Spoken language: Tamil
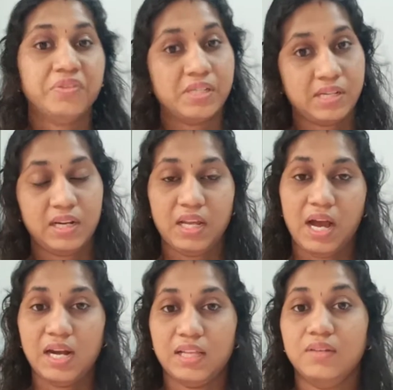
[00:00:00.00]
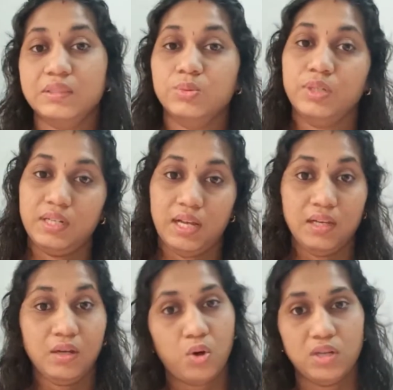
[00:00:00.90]
ஃபர்ஸ்ட்லாம் நீ தான் வந்து உனக்கு
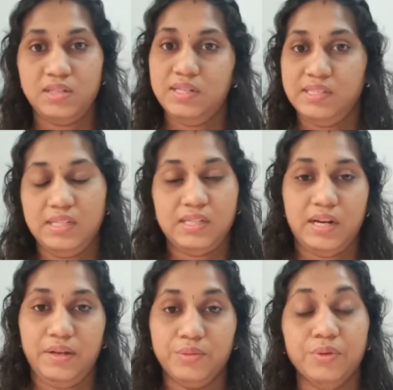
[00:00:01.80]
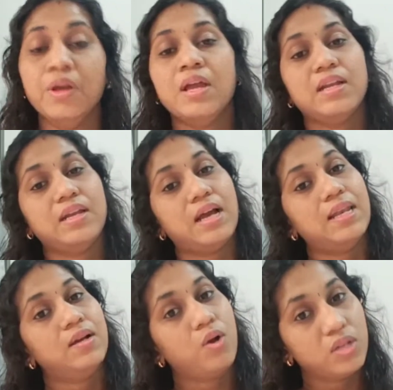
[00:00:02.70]
நல்ல காலேஜில் சீட் கிடைக்கும் நீ
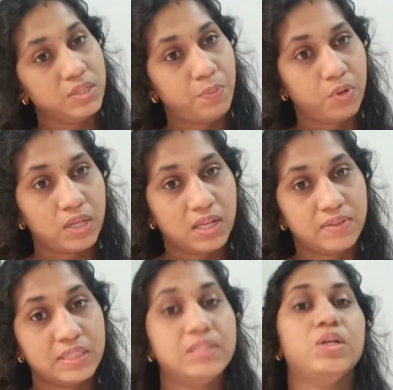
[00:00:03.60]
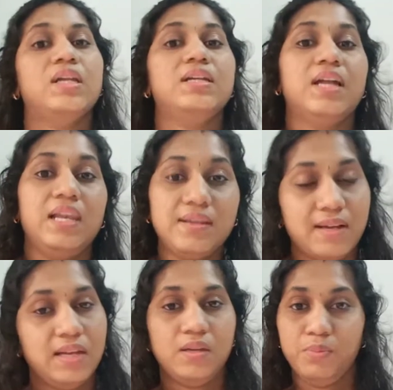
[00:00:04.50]
நல்ல காலேஜ் போனால் தான் வந்து நல்ல நல்ல
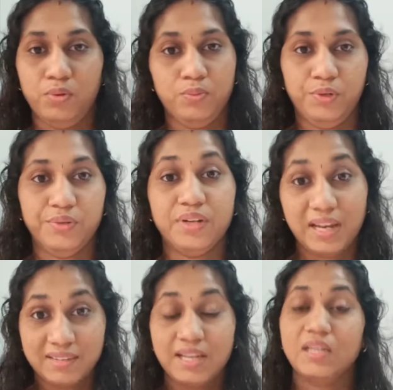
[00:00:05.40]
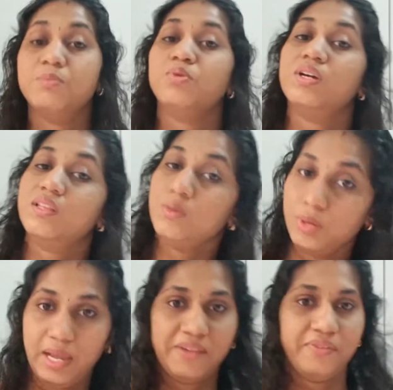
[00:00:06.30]
வேலைக்கு போக முடியும் நல்ல வேலைக்கு போனால் தான்
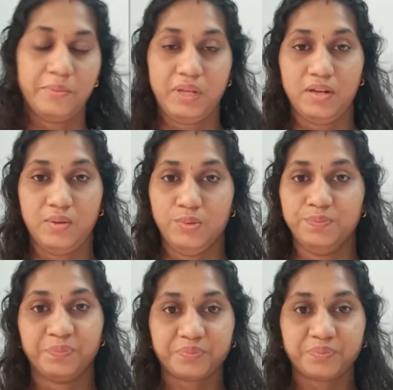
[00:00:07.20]
உன் லைஃப் அப்படி இருக்கும்